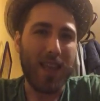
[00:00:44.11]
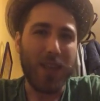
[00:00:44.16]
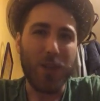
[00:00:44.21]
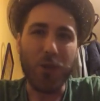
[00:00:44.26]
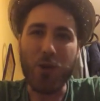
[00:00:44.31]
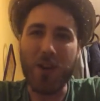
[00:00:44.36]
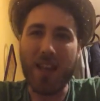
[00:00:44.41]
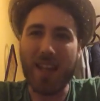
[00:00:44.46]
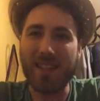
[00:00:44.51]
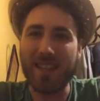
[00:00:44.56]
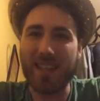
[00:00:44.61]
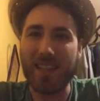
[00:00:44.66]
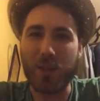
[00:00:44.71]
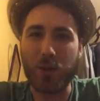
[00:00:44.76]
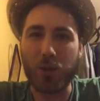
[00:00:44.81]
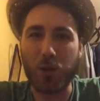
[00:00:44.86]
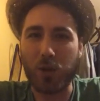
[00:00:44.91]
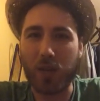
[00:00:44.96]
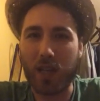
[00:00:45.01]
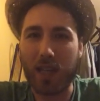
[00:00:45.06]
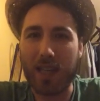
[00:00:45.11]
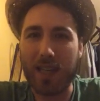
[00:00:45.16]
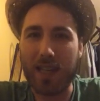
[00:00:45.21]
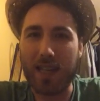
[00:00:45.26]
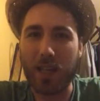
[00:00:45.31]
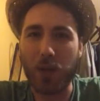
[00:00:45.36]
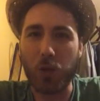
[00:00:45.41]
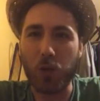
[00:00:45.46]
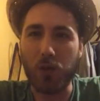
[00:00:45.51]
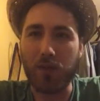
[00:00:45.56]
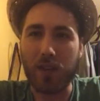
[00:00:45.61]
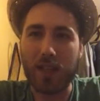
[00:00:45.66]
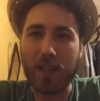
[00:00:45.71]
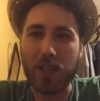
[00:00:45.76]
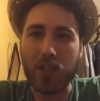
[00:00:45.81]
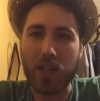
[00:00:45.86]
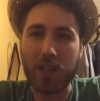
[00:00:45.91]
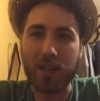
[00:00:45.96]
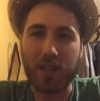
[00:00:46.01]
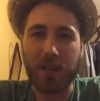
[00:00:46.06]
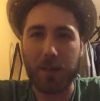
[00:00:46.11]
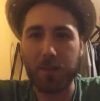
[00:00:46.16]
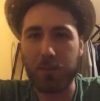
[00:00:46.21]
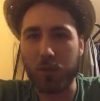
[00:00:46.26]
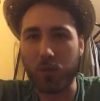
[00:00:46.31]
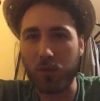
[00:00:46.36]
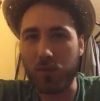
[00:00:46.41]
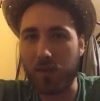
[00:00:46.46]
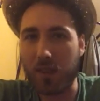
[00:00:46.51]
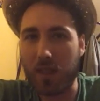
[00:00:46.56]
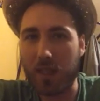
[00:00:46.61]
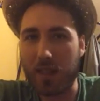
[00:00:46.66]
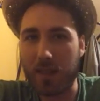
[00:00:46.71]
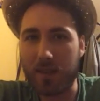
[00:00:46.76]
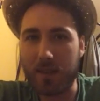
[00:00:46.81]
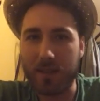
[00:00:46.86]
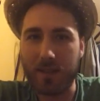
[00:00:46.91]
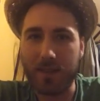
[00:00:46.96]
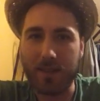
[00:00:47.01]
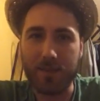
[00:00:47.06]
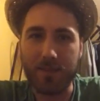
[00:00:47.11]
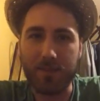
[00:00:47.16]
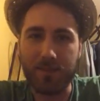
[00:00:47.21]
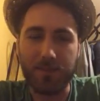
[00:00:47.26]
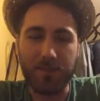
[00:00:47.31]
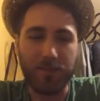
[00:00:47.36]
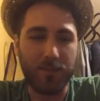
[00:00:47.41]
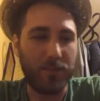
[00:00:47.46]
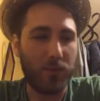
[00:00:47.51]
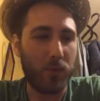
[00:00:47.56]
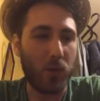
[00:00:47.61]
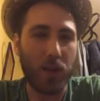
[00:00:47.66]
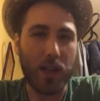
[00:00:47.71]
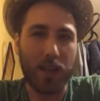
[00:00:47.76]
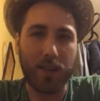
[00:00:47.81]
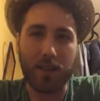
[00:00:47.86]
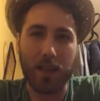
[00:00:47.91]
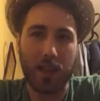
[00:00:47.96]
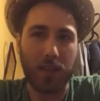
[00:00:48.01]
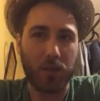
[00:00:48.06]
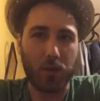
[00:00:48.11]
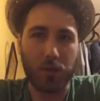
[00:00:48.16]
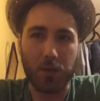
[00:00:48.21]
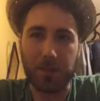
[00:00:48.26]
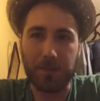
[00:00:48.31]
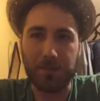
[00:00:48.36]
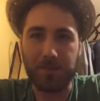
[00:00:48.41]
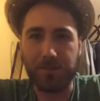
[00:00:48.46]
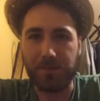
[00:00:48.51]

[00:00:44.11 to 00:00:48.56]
non è detto che la Juve ha già tre punti, non è detto.